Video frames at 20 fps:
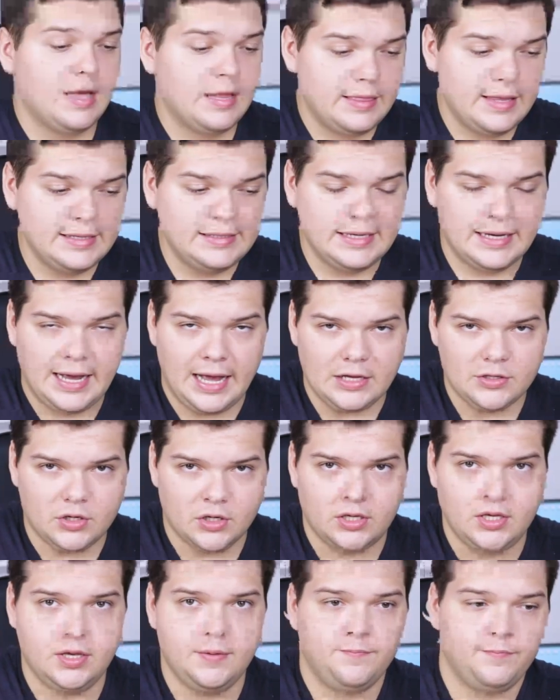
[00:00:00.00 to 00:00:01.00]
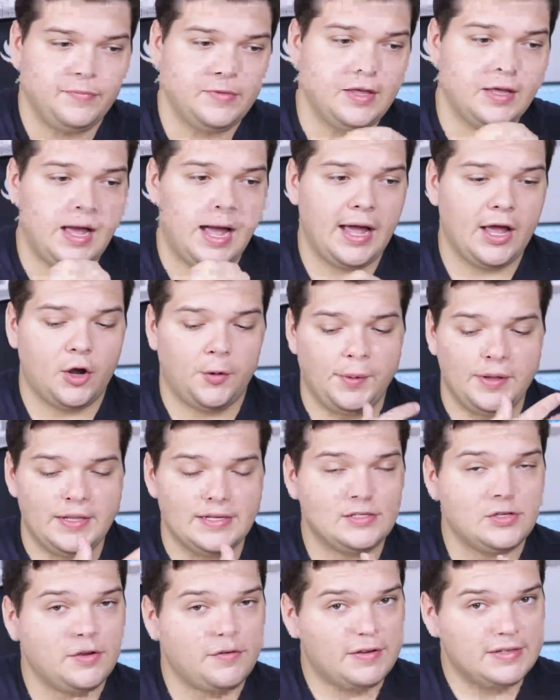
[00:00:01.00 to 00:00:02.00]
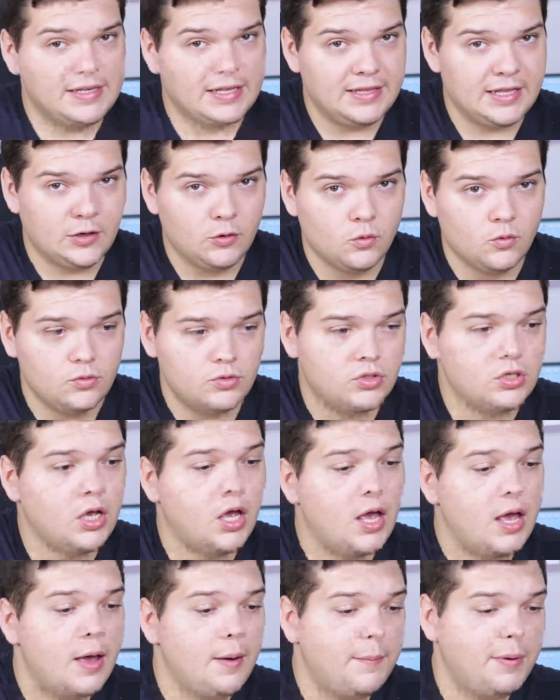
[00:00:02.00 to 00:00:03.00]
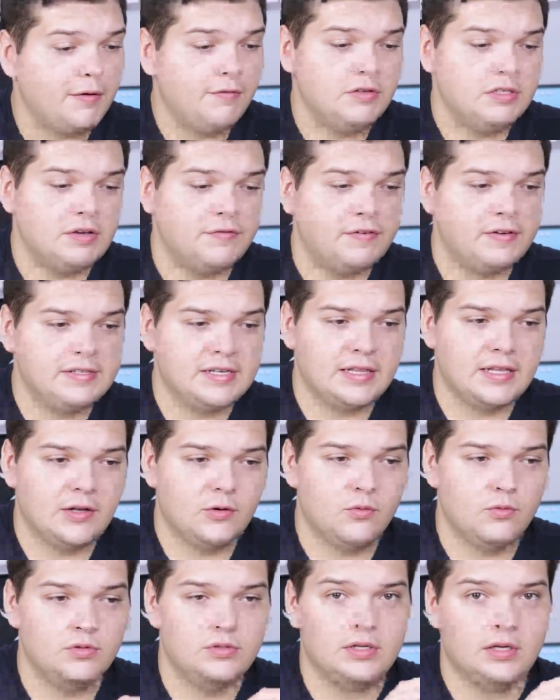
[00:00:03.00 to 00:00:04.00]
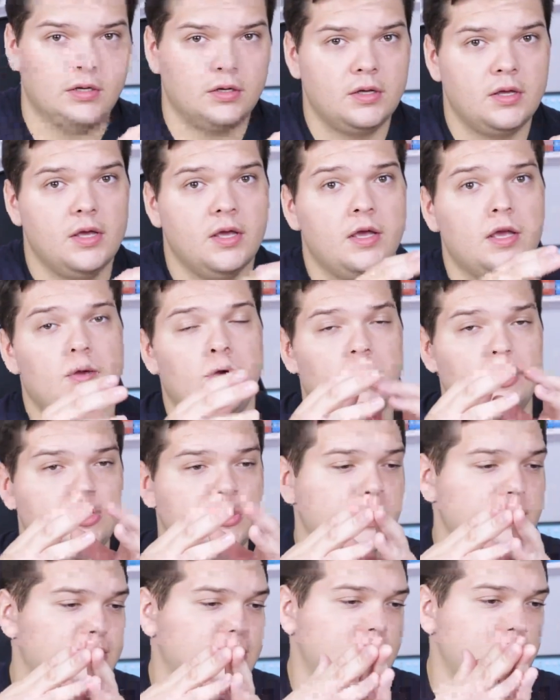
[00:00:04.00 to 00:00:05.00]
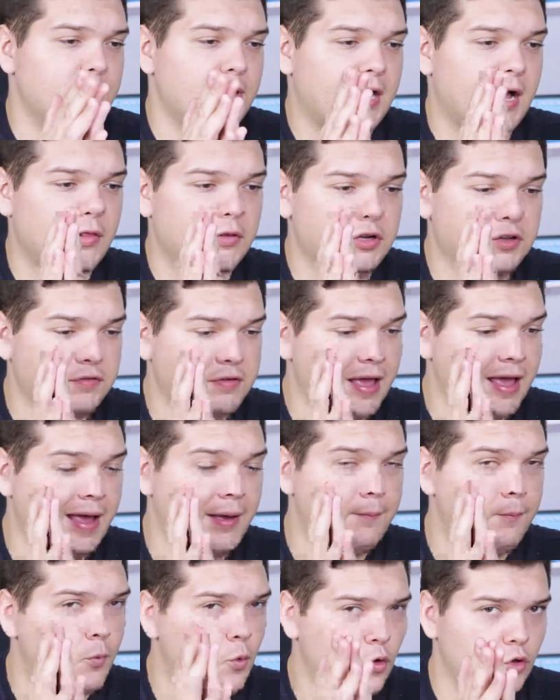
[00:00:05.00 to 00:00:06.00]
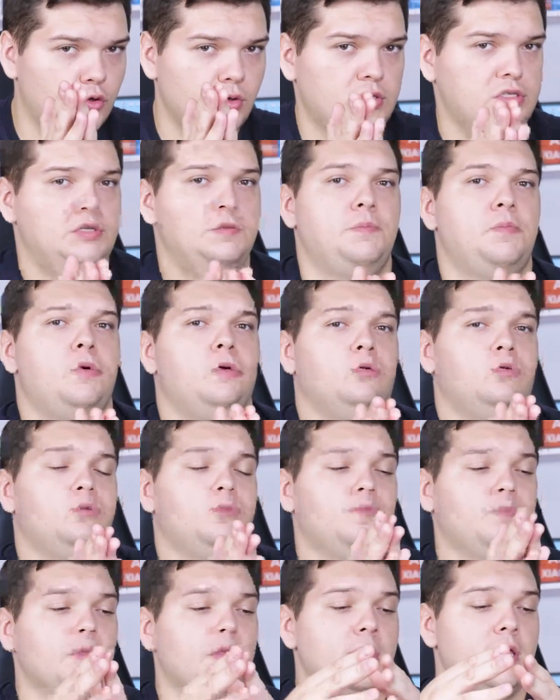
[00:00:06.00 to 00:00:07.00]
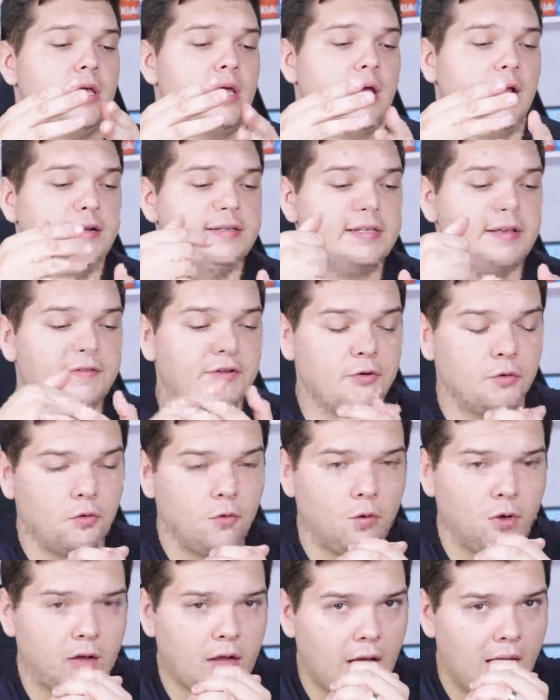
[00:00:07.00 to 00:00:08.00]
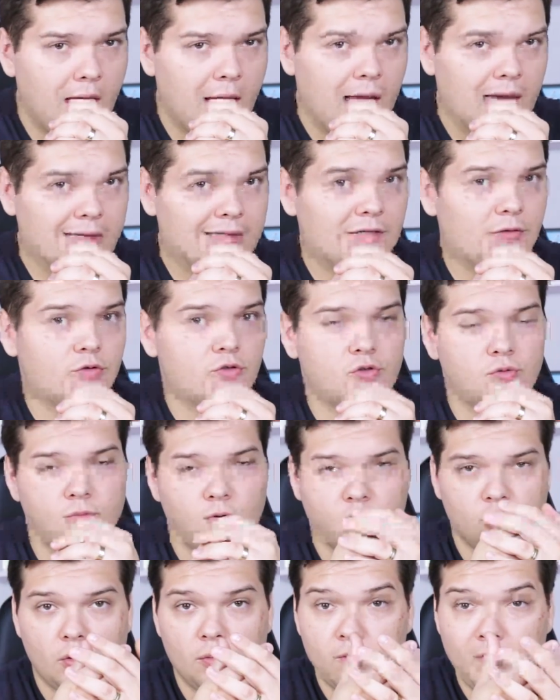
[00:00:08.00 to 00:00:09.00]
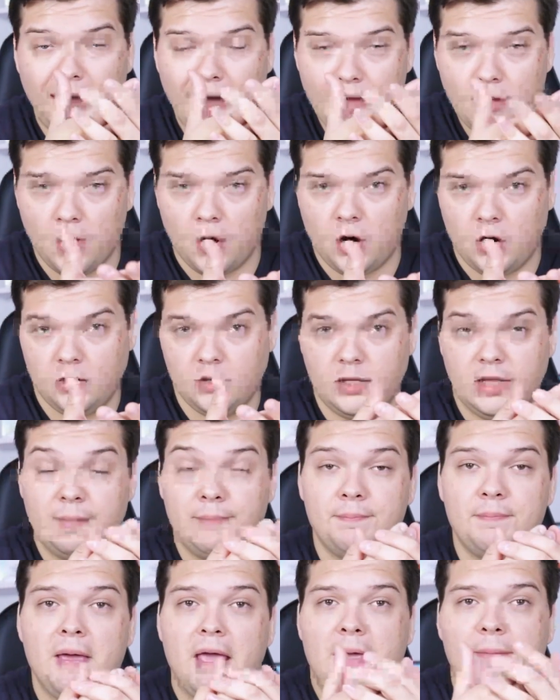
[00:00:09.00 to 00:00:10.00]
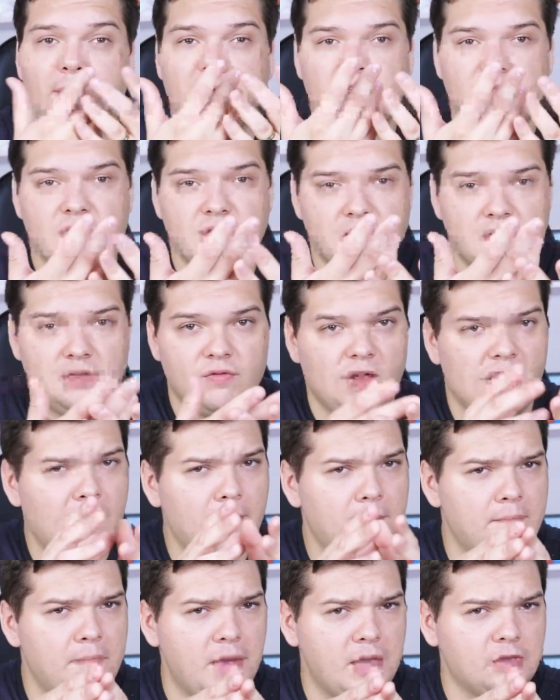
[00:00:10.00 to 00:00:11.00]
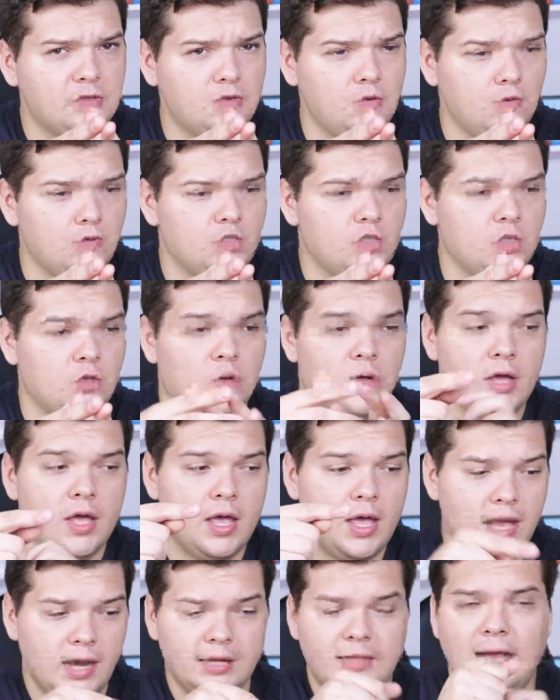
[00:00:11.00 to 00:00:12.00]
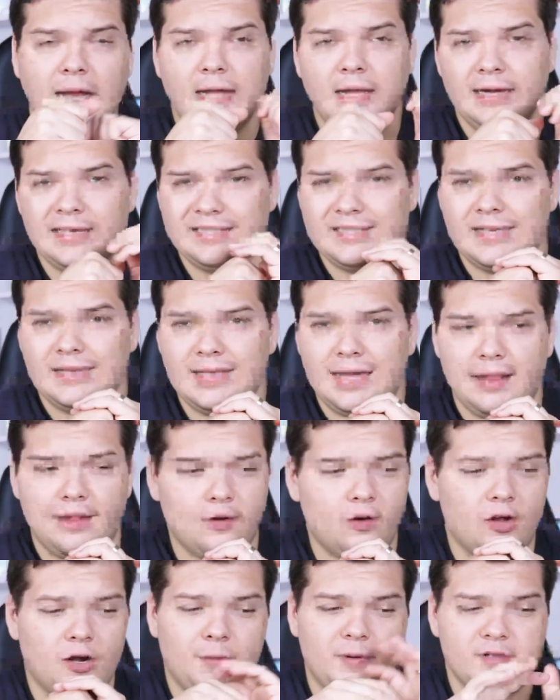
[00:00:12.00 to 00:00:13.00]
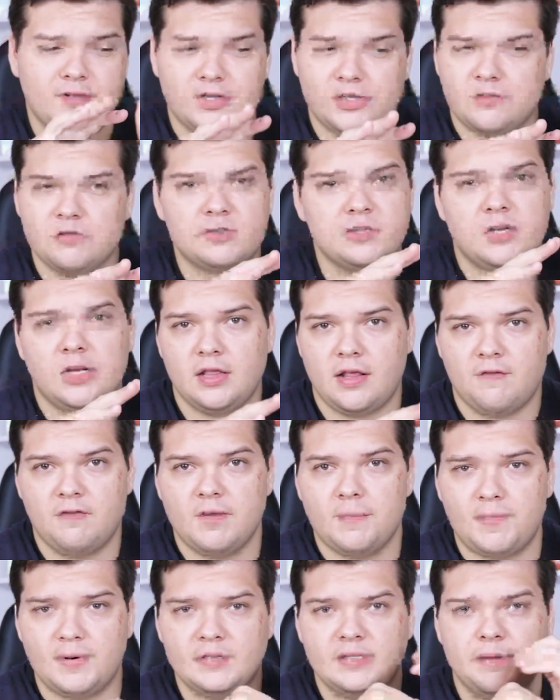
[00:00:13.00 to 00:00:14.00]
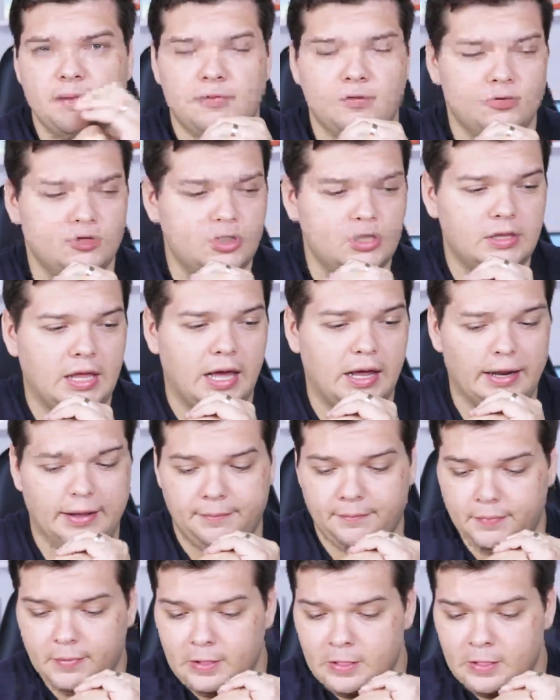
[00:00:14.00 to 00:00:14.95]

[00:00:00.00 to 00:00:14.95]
Nesse caso aqui, a recomendação é fazer a denúncia. Para você fazer a denúncia, eu acho que assim, o Mercado Livre erra muito nesse ponto. Eles deveriam colocar a denúncia um botão maior e bem mais visível. Ele é bem escondido. Ele está aqui nessa tela agora, mas eu acho que você nem deve ter percebido onde está, né?